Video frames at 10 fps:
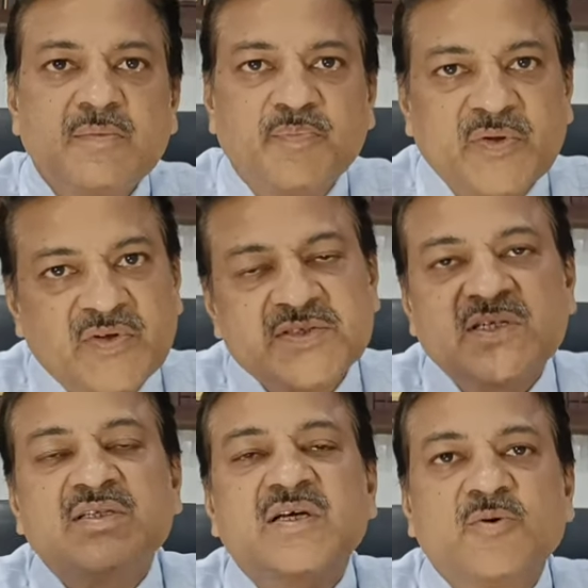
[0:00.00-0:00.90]

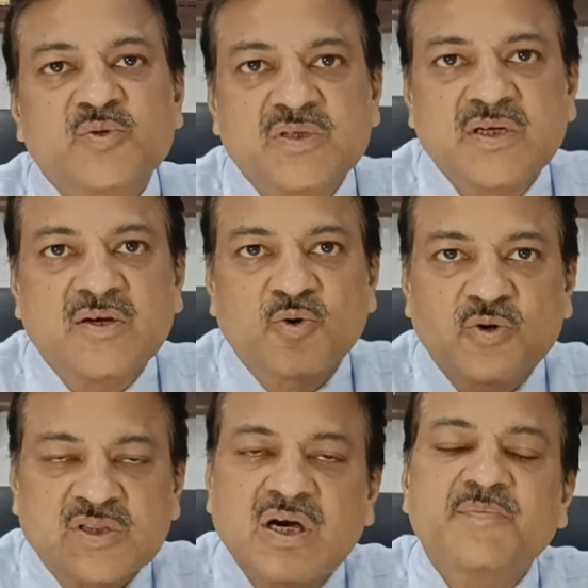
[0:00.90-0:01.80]
प्रिवेंशन क्या होती है
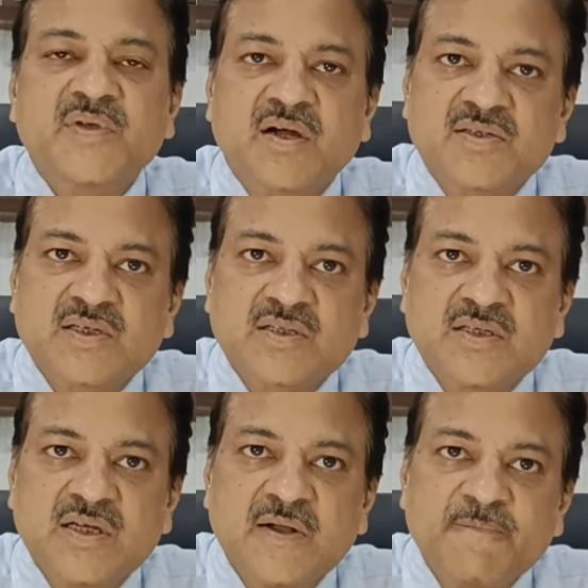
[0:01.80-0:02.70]
रोकथाम क्या कर सकते
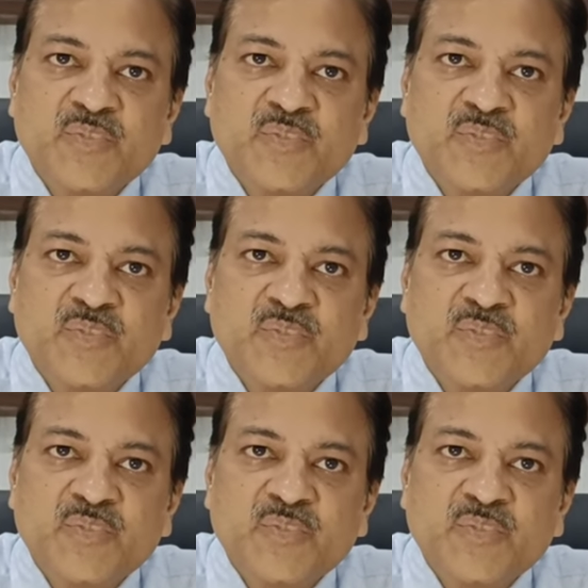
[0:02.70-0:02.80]
हैं